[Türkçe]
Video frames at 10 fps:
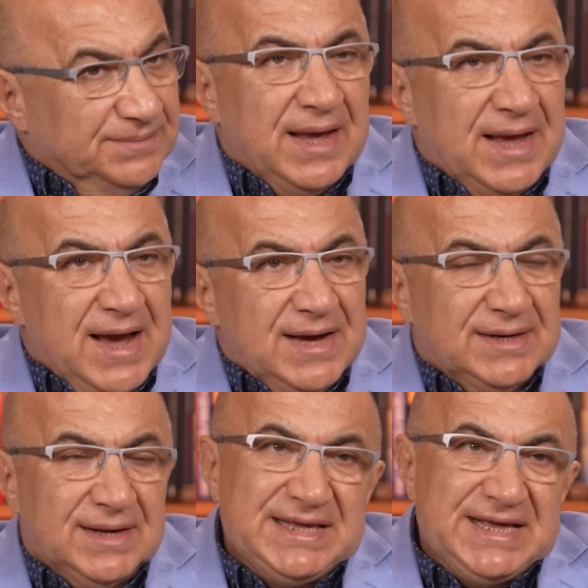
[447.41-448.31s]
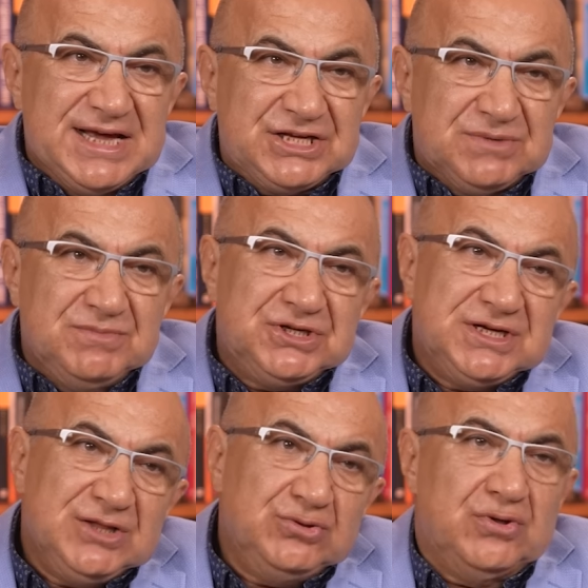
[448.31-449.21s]
Eğer
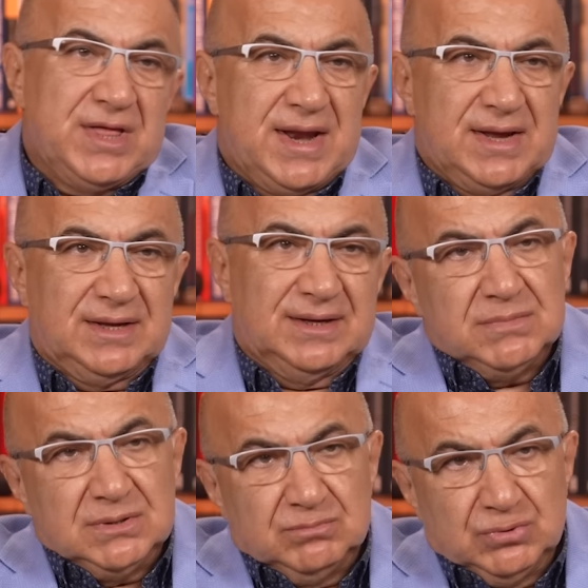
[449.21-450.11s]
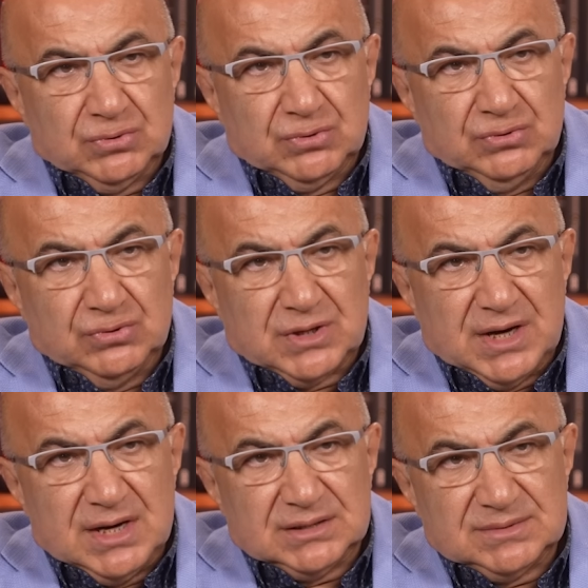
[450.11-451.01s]
geçmişe dönerek e, bunu günlük
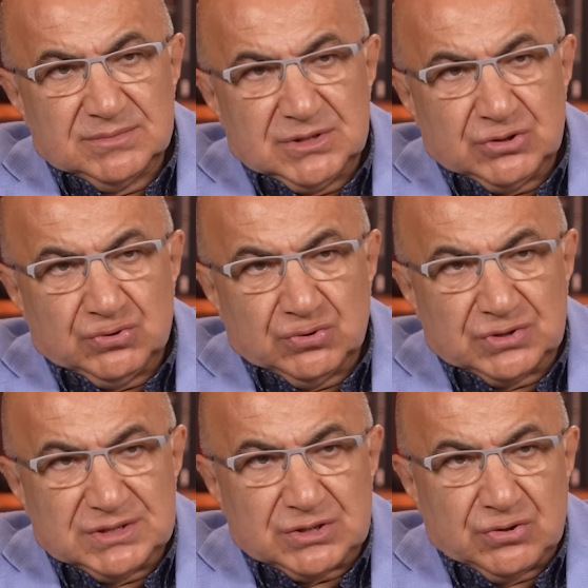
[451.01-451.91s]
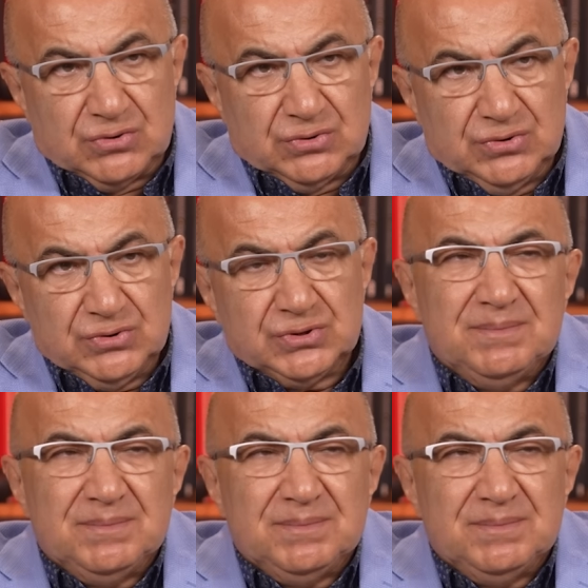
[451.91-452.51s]
hayatımızda çok sık görürüz.